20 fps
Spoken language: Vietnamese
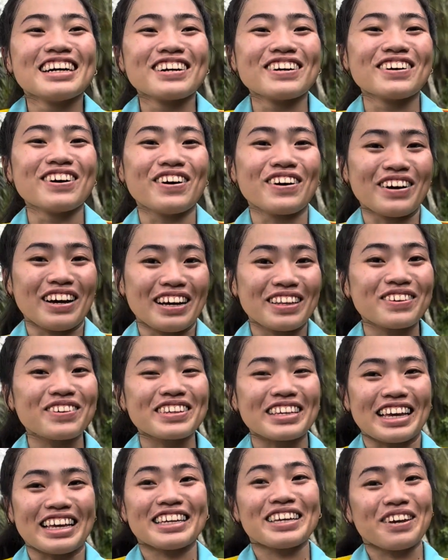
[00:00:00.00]
rồi hả nói
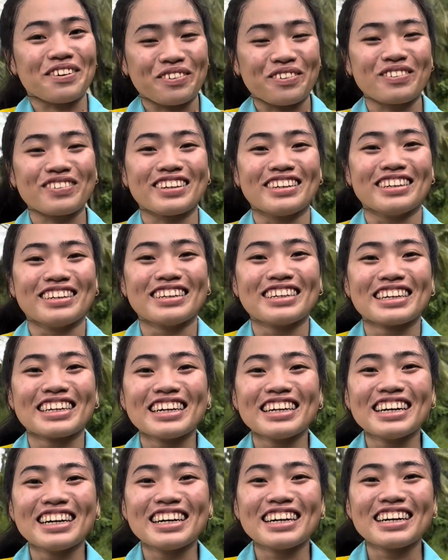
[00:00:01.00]
chuyện với em cũng được
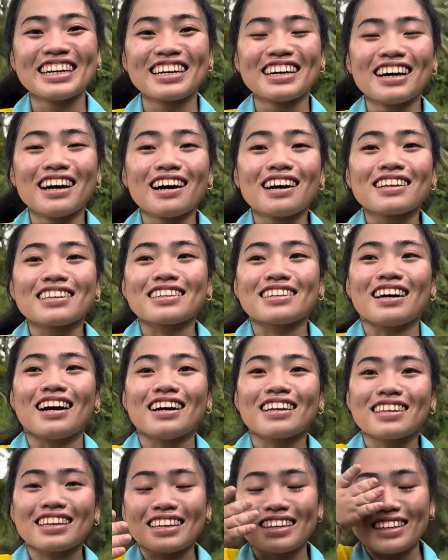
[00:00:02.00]
sao hả
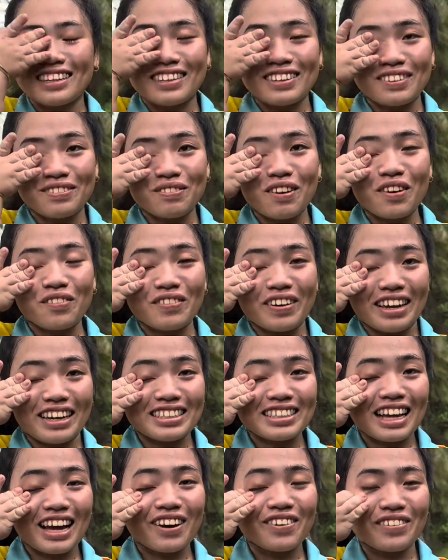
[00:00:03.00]
dạ thì ba mẹ
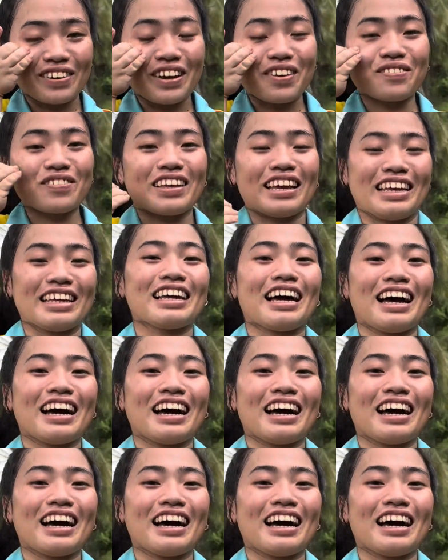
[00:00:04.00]
sao nói chung là ba dạ. ba dạ.